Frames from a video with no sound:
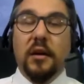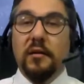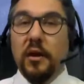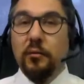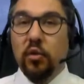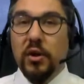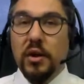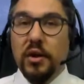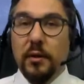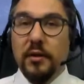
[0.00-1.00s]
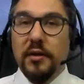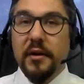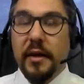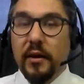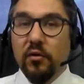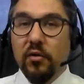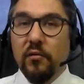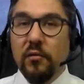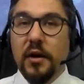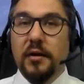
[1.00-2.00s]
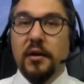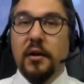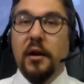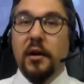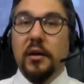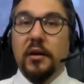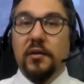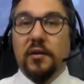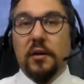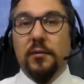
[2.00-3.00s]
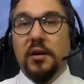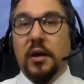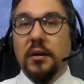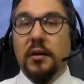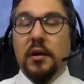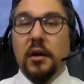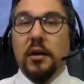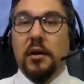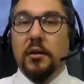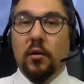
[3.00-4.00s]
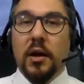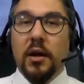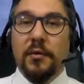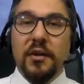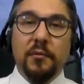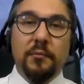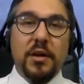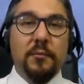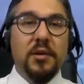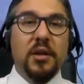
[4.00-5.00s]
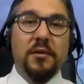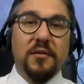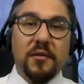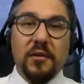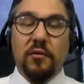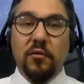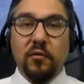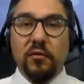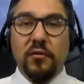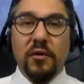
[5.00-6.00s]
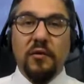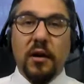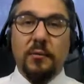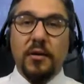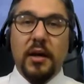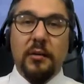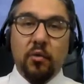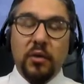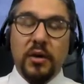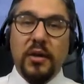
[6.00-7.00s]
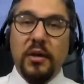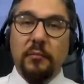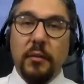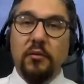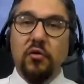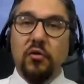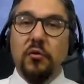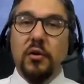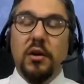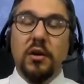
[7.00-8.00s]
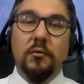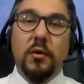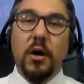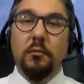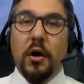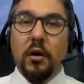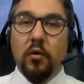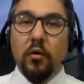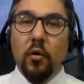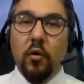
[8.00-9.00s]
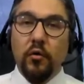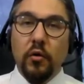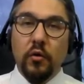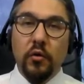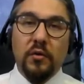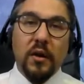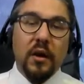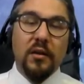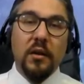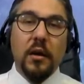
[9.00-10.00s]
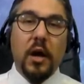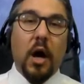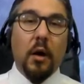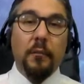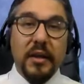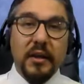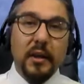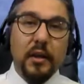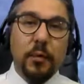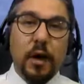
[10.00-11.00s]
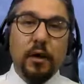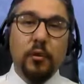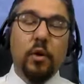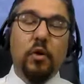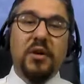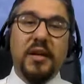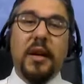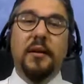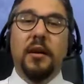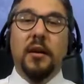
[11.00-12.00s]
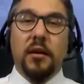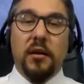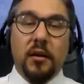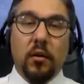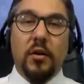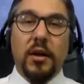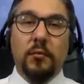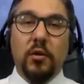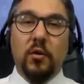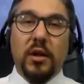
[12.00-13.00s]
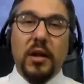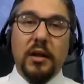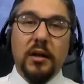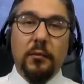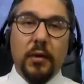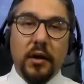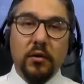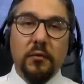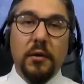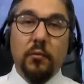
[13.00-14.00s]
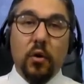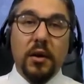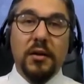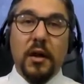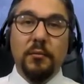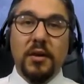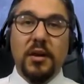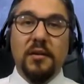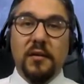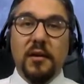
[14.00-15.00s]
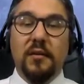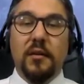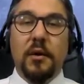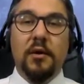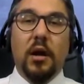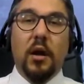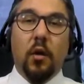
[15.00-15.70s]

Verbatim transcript: keza bu şekilde bir reaksiyon verdi. İş tabii hani e, dolar bizim paramız ama sizin sorunuz hesabı. Yani buradaki mevcut e, makro konjöktür sadece Amerika'yı bağlamıyor. Diğer e, önemli ülkeleri de bağlıyor ve bu anlamda da ister istemez